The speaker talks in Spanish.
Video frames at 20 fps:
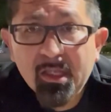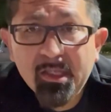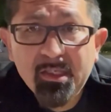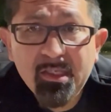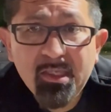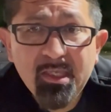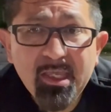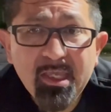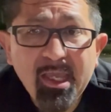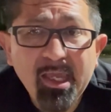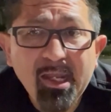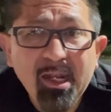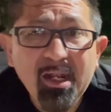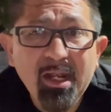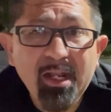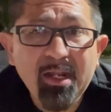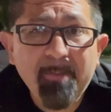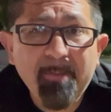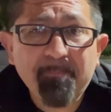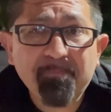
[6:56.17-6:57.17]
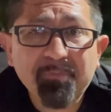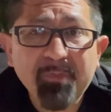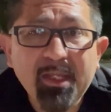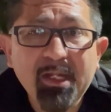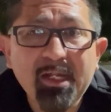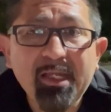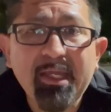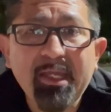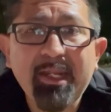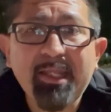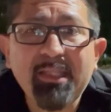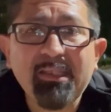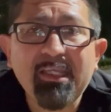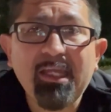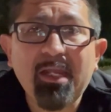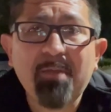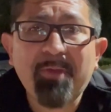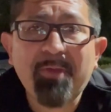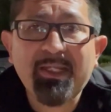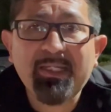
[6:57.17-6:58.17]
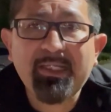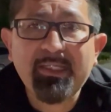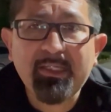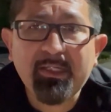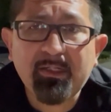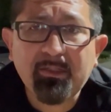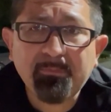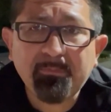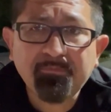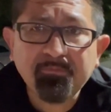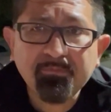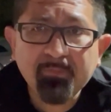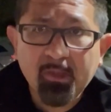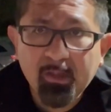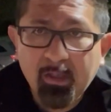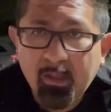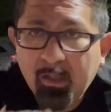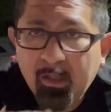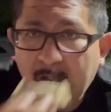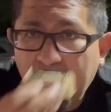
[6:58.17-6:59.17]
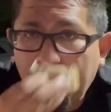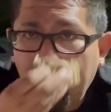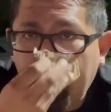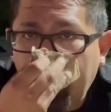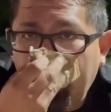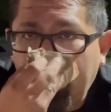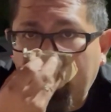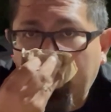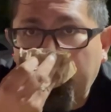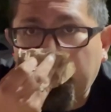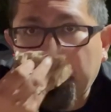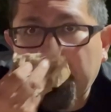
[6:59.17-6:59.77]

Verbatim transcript: Y el, gerente, el manager, ah,